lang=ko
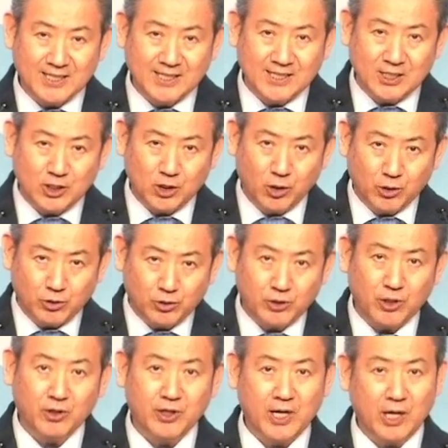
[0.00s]
그
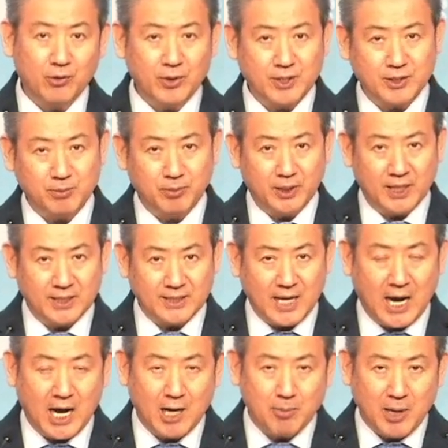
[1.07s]
저주 덩어리라고 했습니다.
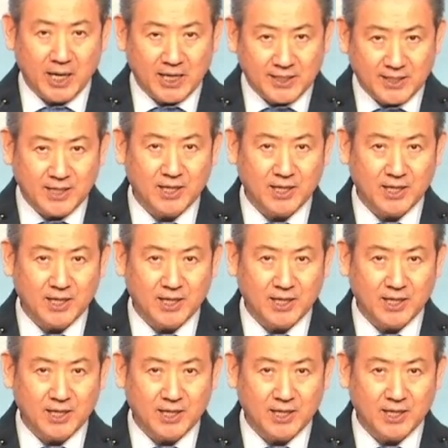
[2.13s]
사망의